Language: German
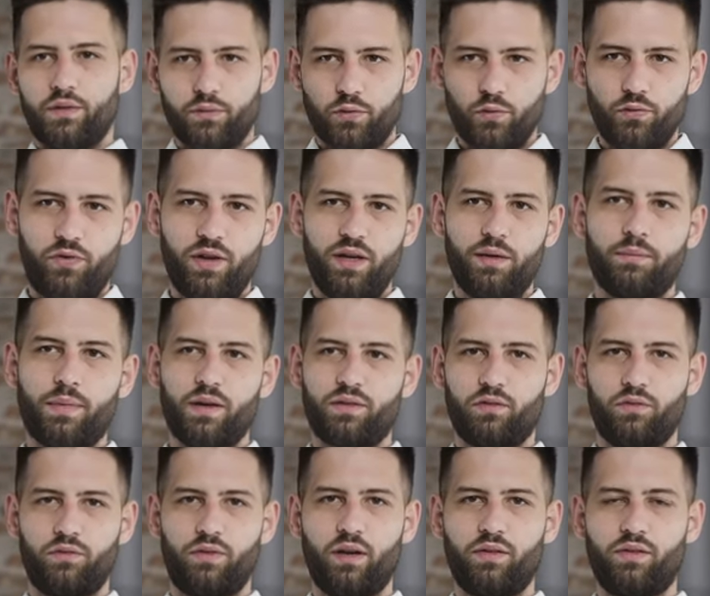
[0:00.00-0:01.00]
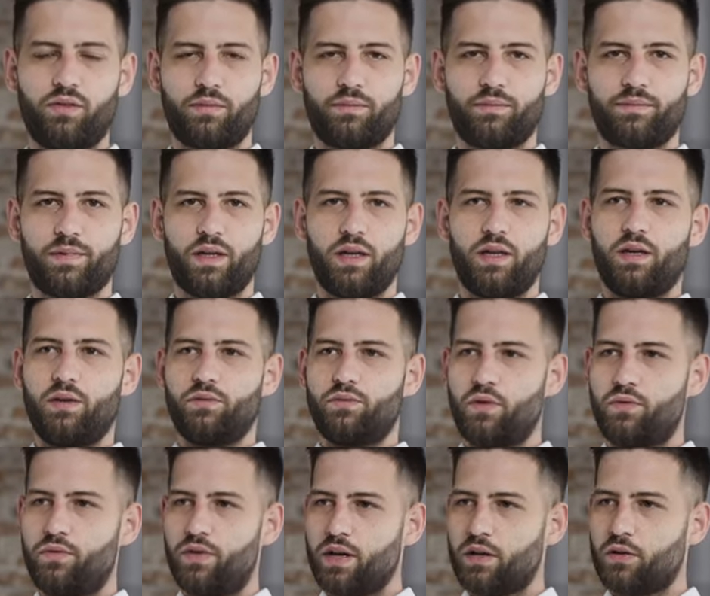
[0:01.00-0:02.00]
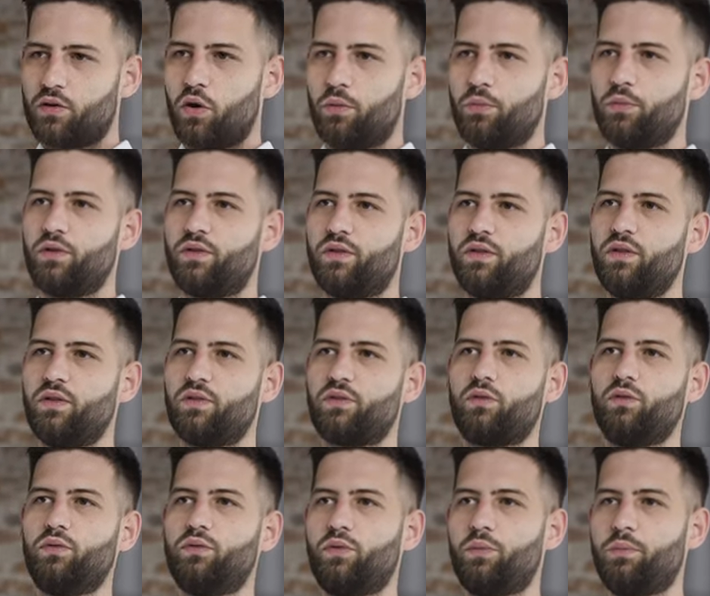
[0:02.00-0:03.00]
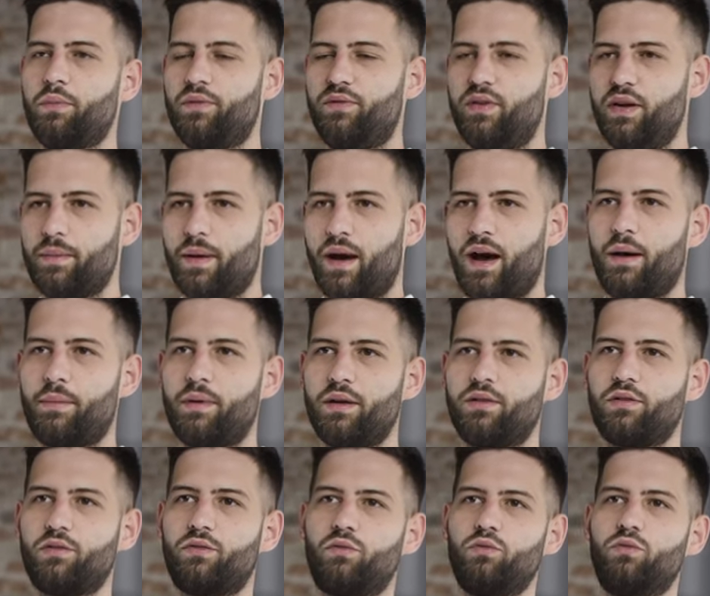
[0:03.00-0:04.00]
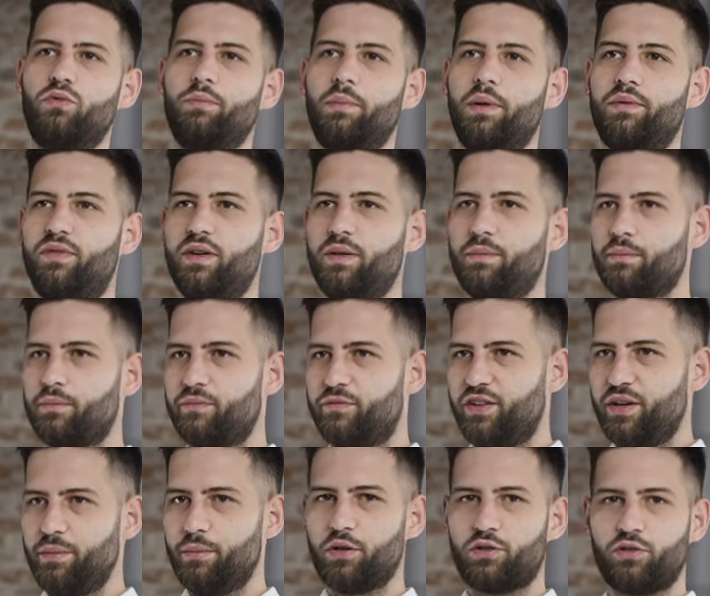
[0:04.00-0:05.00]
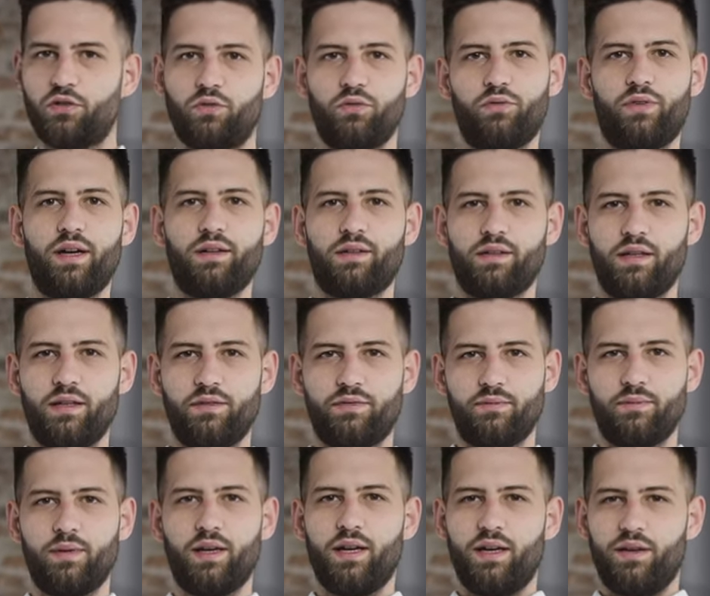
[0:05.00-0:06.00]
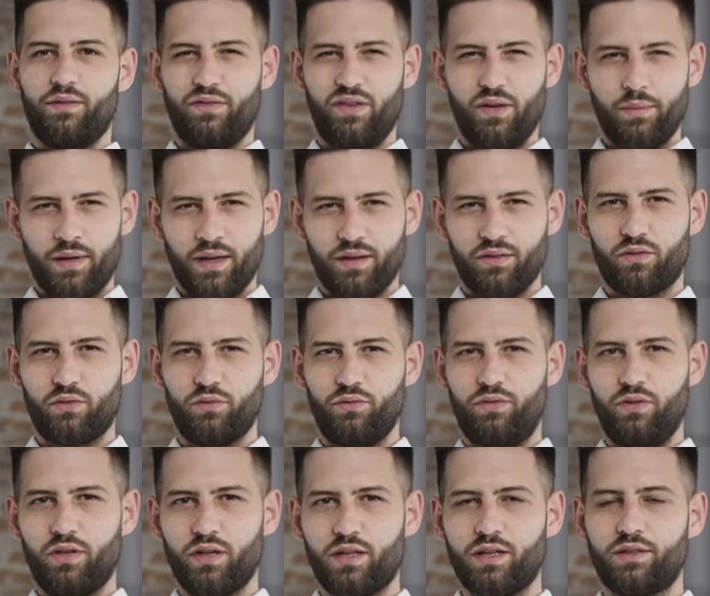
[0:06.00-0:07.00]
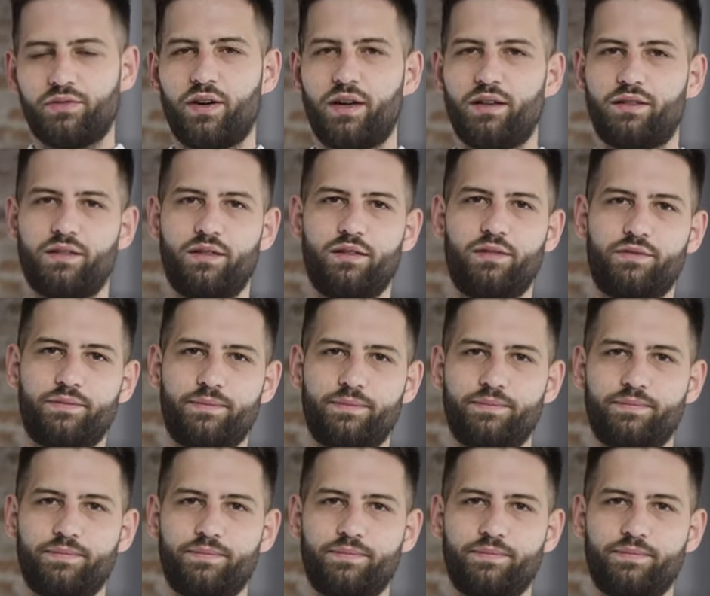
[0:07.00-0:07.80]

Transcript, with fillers: für wen machst du was, für wen kommunizierst du, mit wem arbeitest du, mit wem, wem möchtest du weiterhelfen, wem kannst du wirklich weiterhelfen.